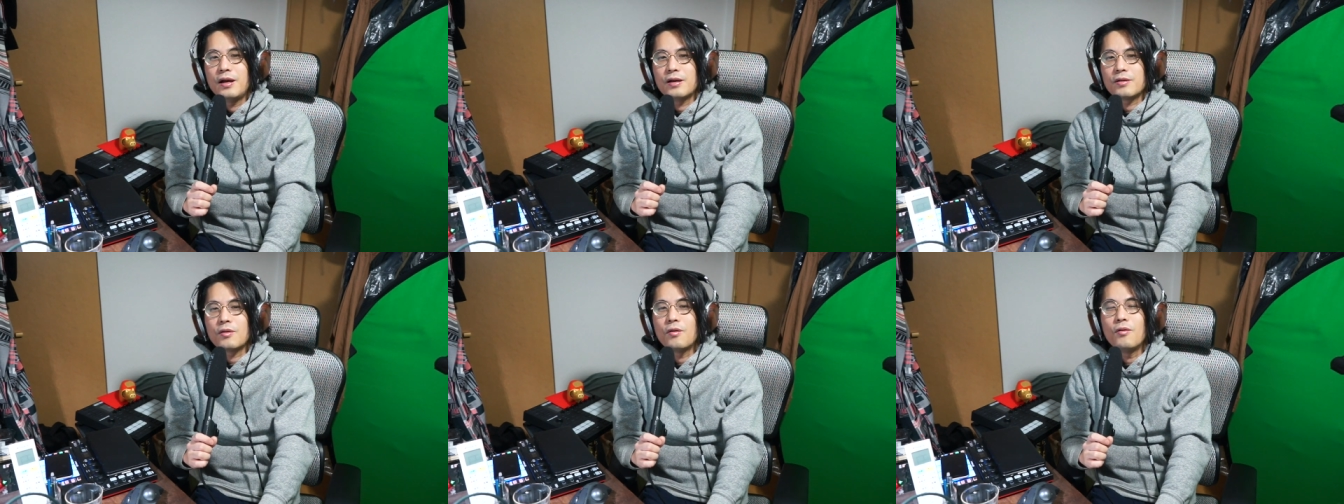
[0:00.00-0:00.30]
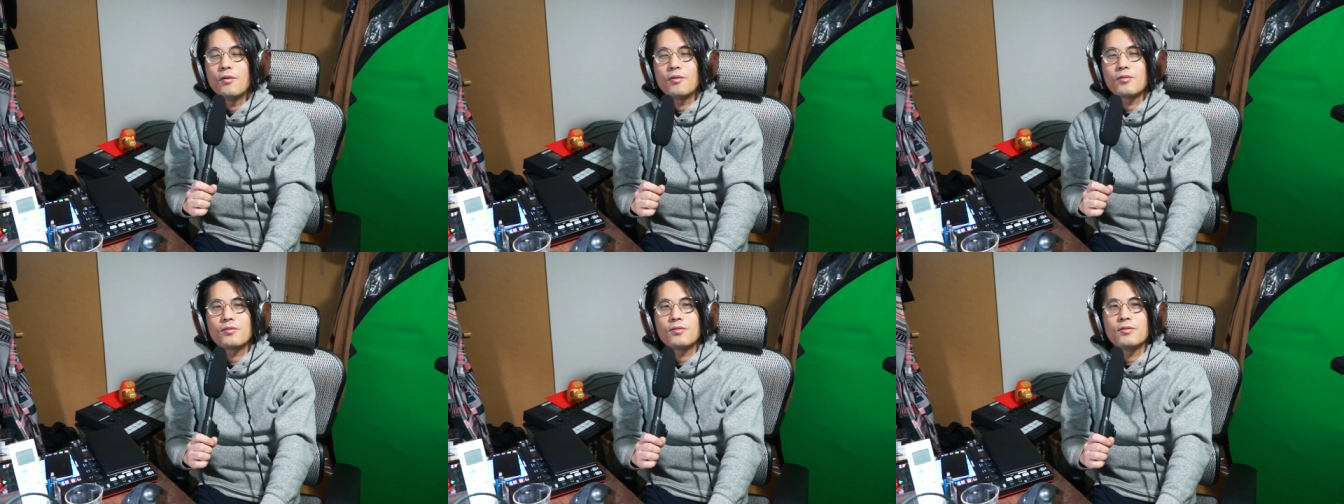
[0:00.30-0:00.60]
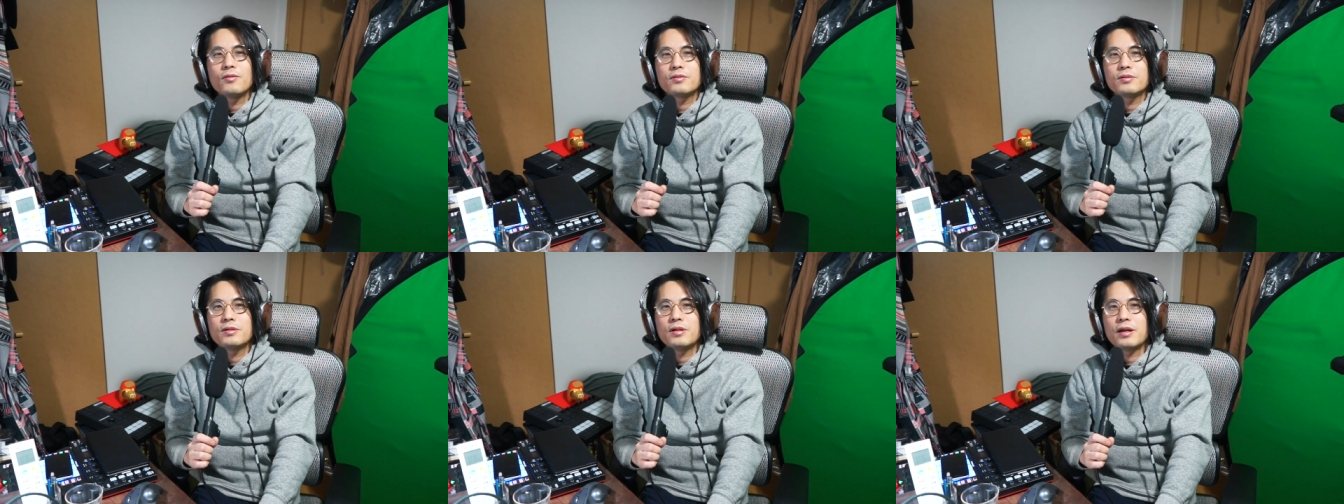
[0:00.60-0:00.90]
高
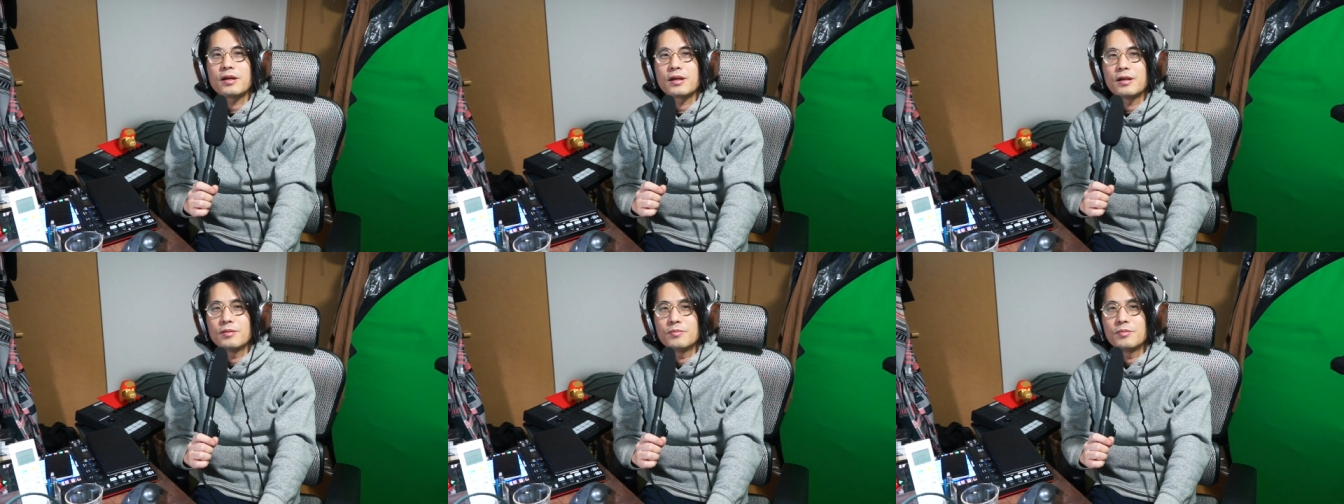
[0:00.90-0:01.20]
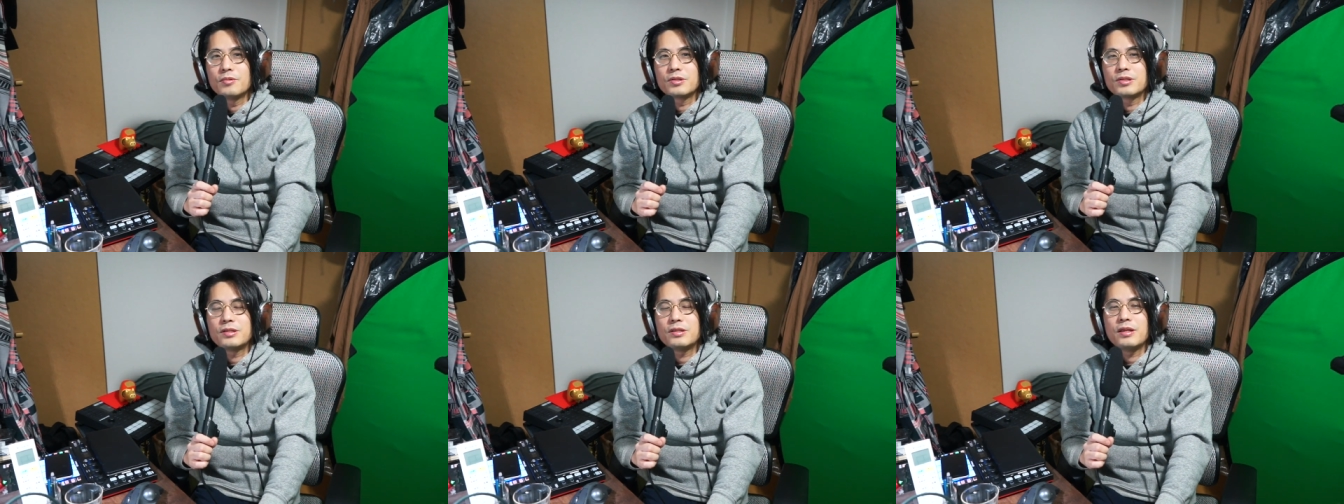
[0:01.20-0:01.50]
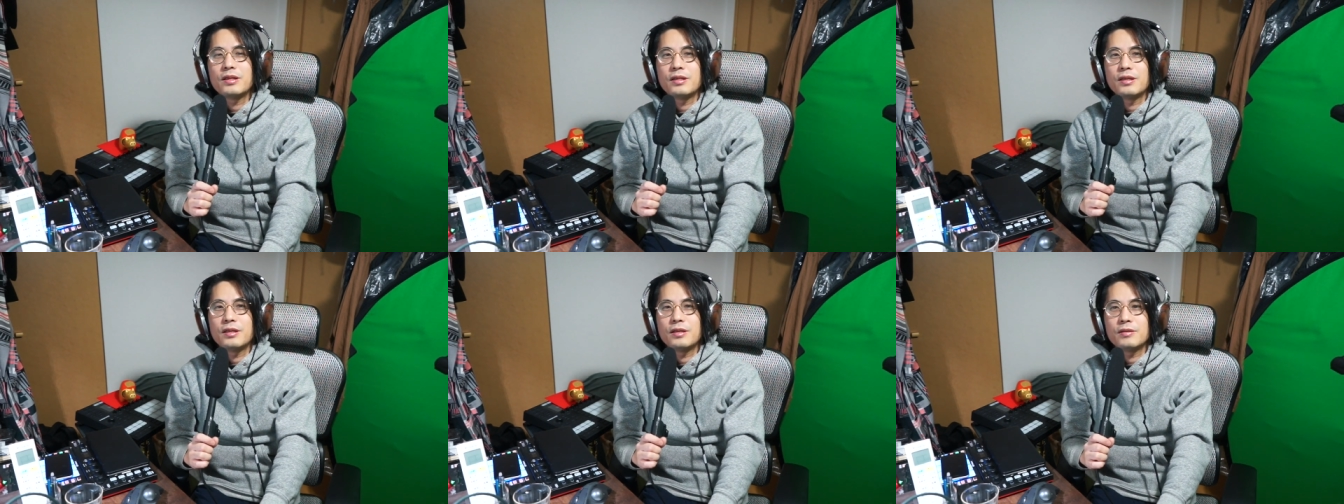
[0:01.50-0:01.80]
校ぐらいからもうす
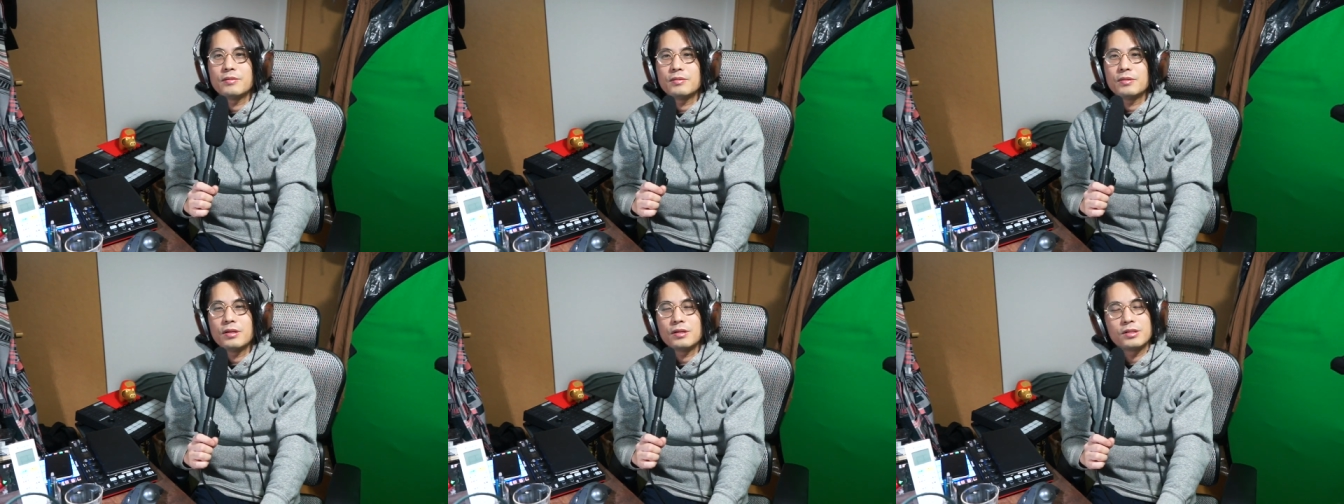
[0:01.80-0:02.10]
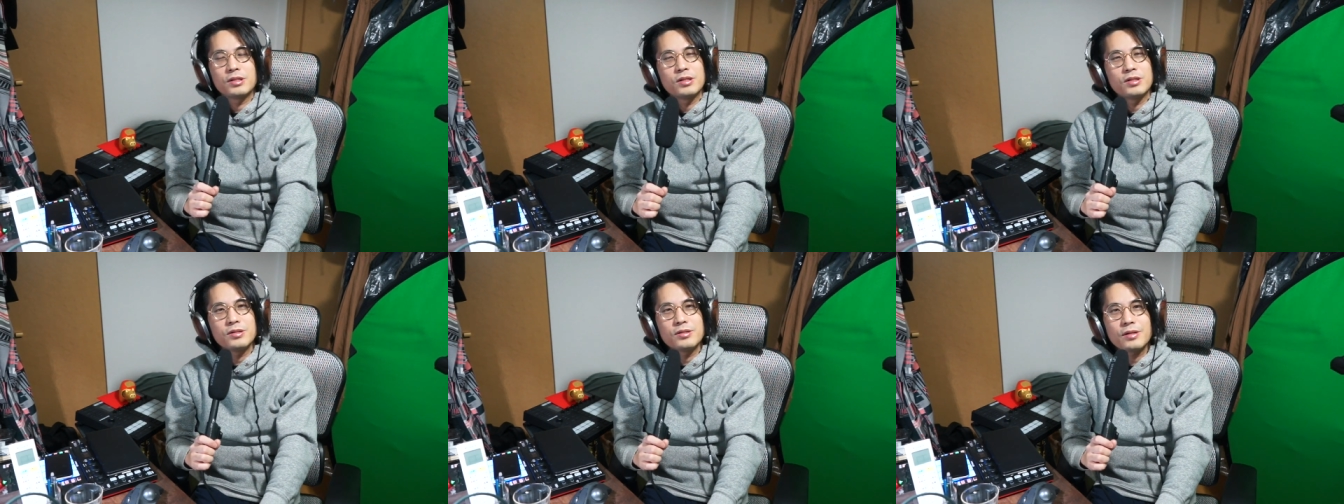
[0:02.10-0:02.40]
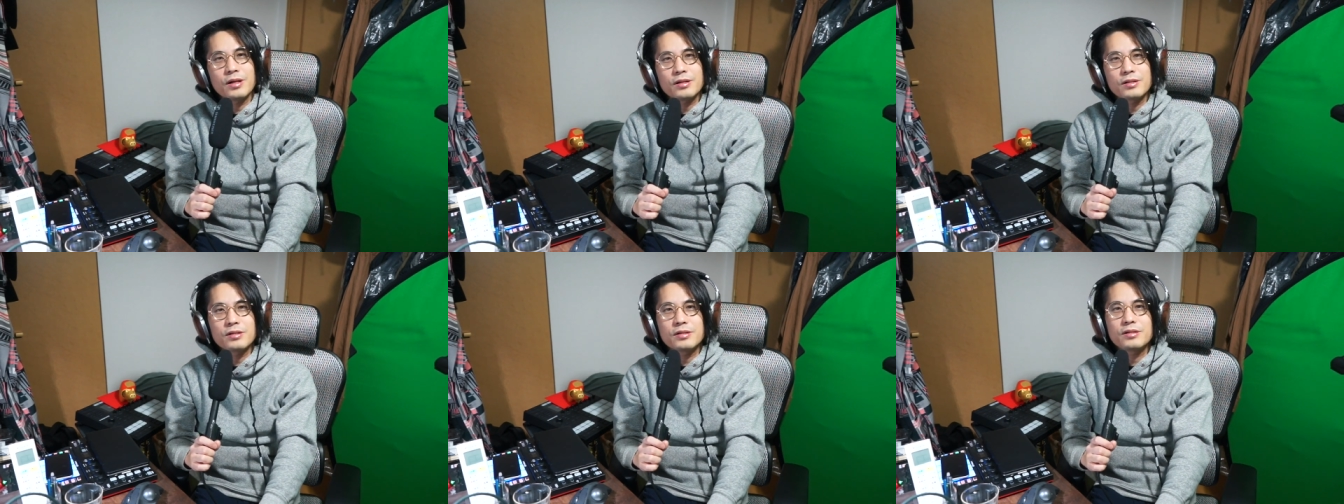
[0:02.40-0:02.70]
でに。いや、中
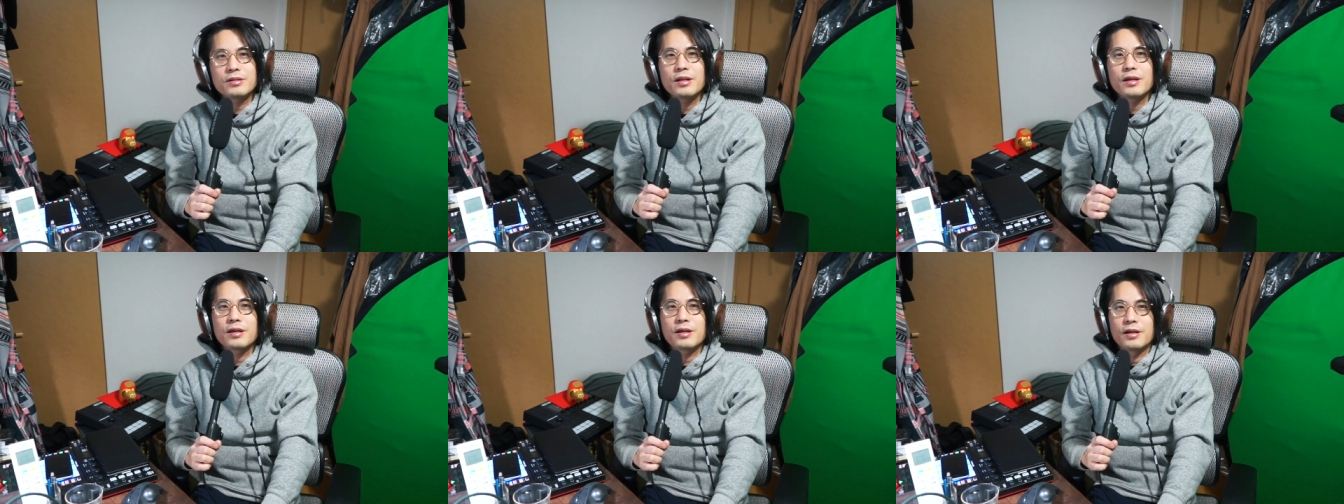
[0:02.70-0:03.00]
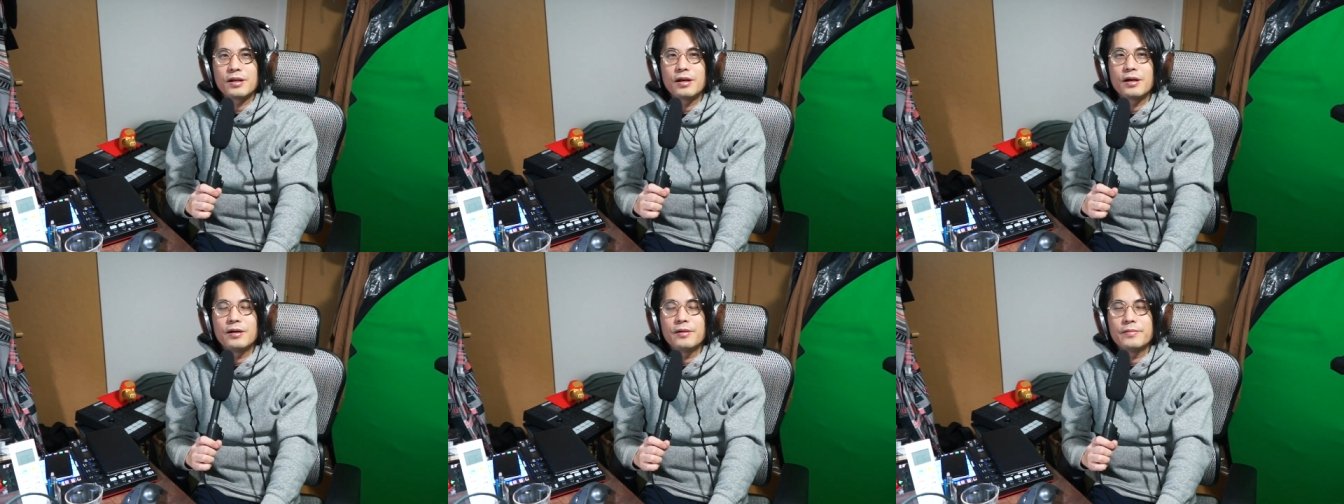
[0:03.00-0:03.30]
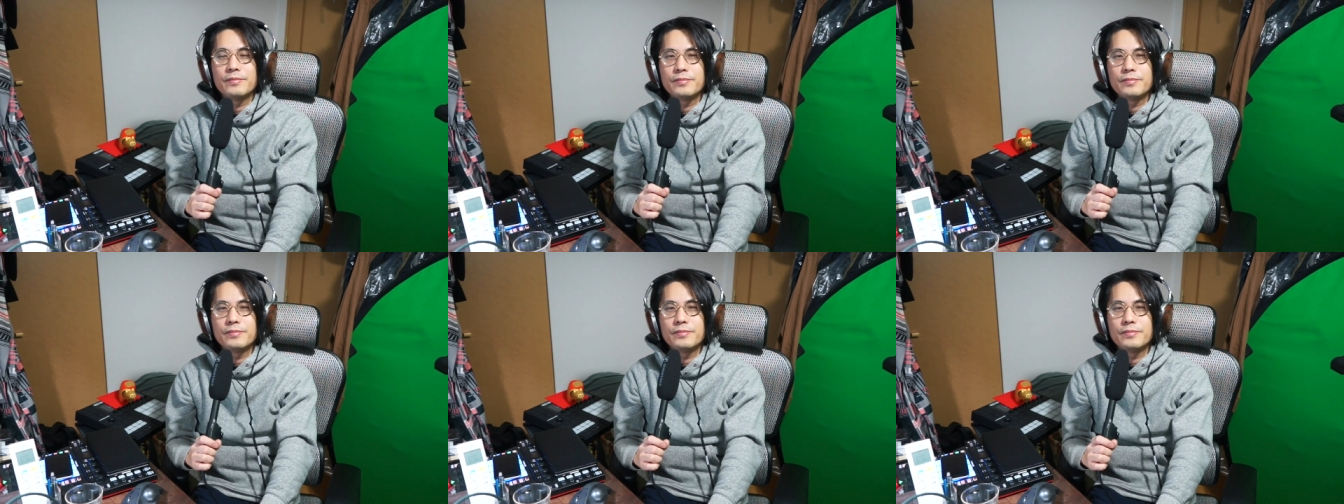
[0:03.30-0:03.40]
学ぐらいから。